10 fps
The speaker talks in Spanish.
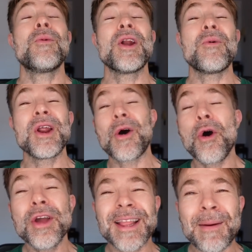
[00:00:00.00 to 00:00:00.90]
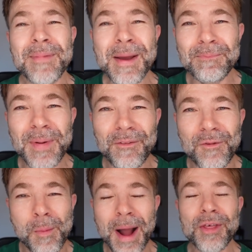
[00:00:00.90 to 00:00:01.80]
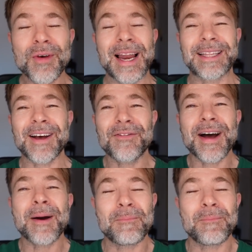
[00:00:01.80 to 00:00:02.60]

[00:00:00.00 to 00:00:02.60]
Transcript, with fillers: bueno, bueno, hoy también perfumazo de la tafa.